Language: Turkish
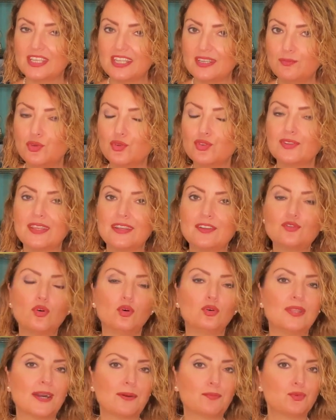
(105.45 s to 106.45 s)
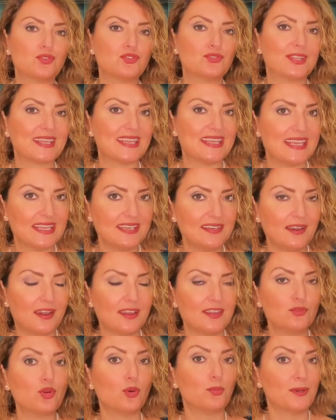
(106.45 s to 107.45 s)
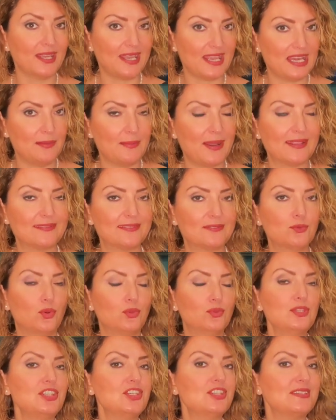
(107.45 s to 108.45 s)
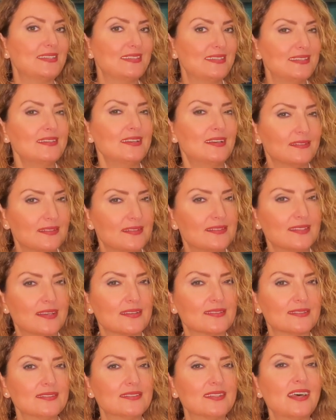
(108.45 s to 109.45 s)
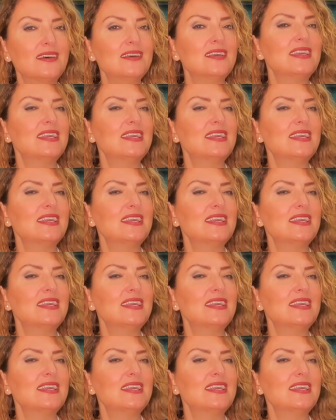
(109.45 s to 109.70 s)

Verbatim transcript: 23 derece Oğlak burcundaki yeni ay toprak elementinde olduğu için sizin adınıza aslında